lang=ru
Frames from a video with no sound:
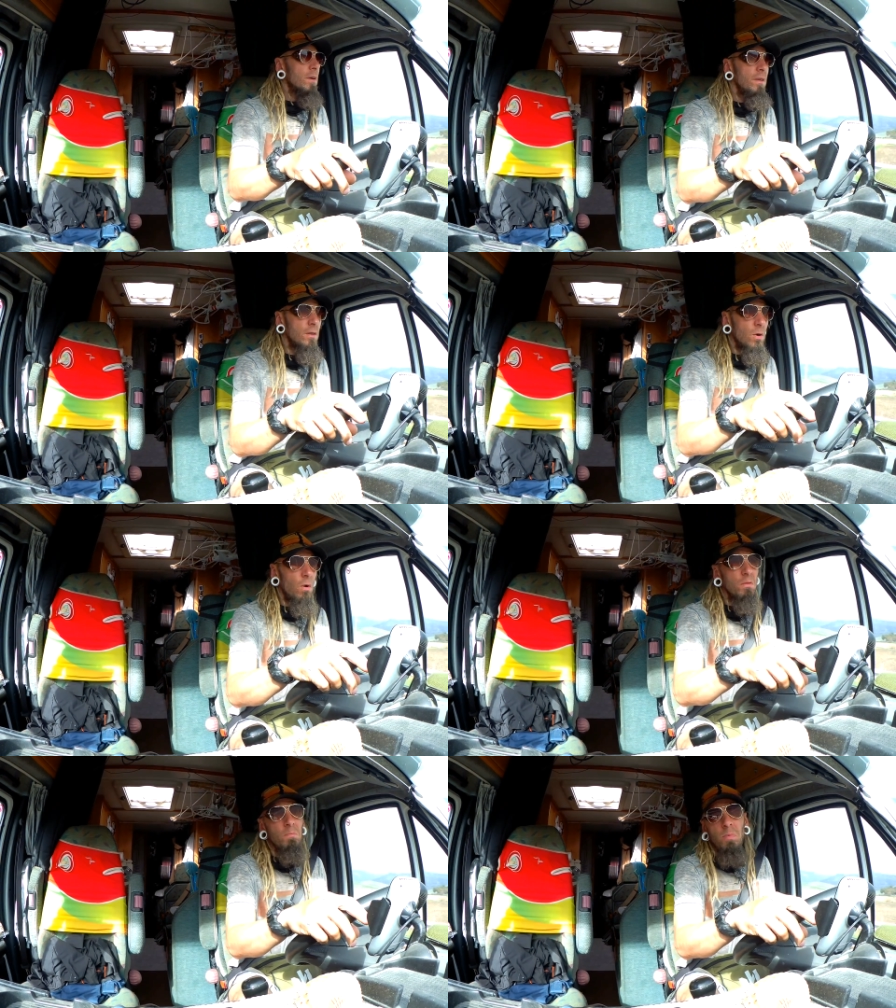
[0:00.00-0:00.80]
Где-то
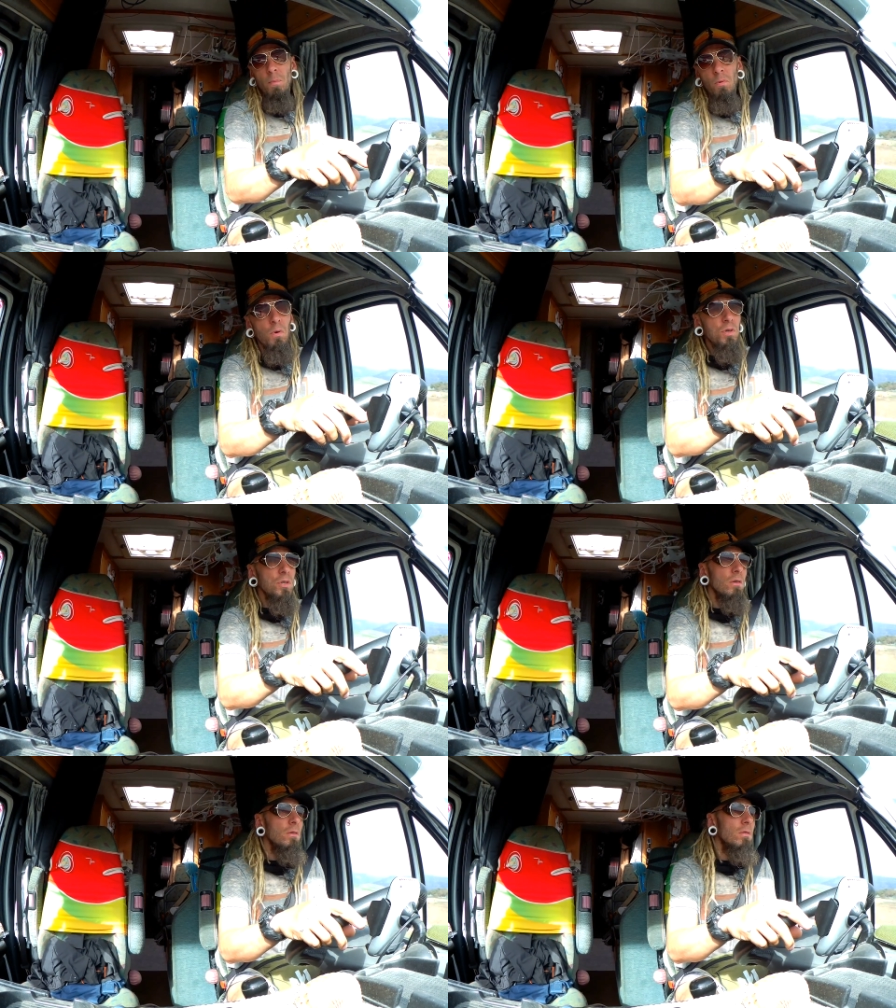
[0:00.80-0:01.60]
он
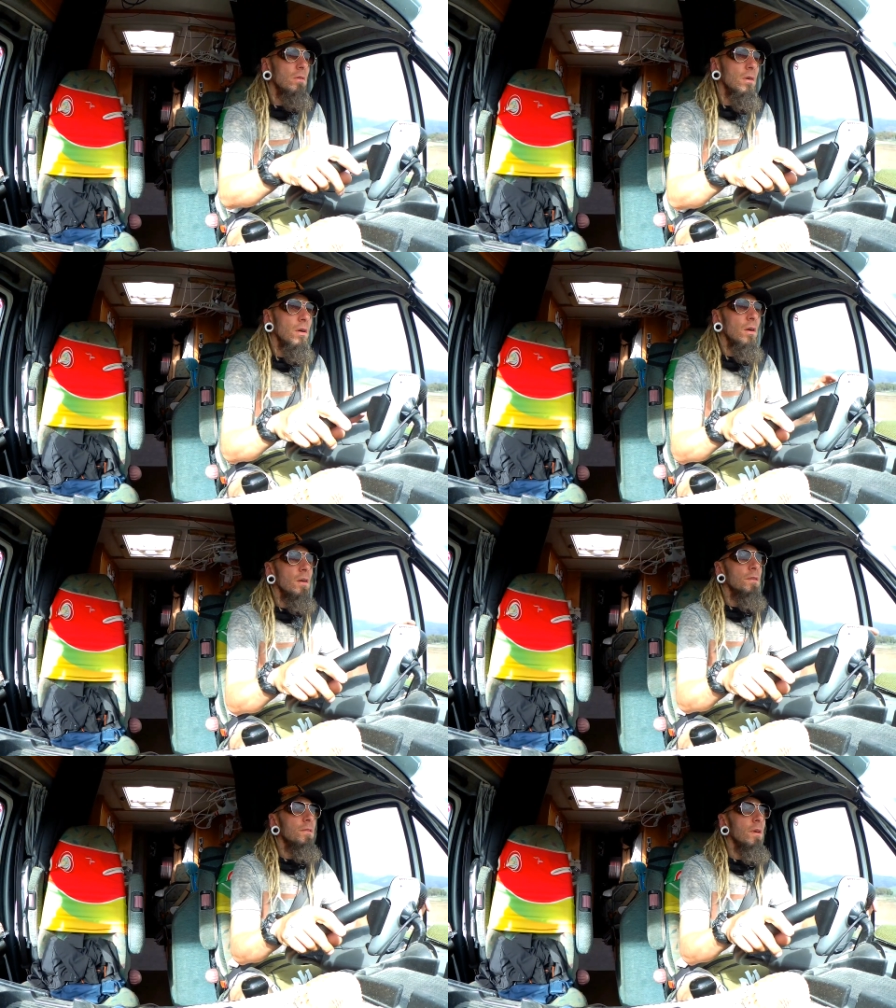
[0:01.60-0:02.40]
попроще,
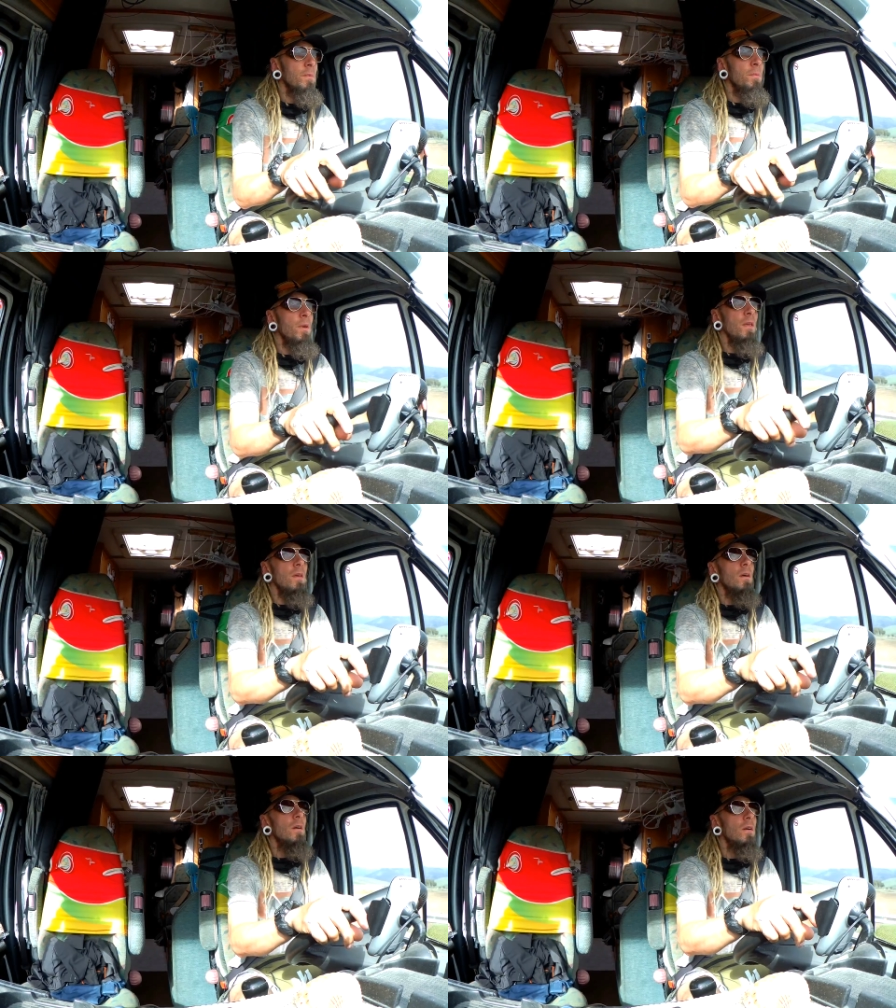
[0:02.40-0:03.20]
тем не менее.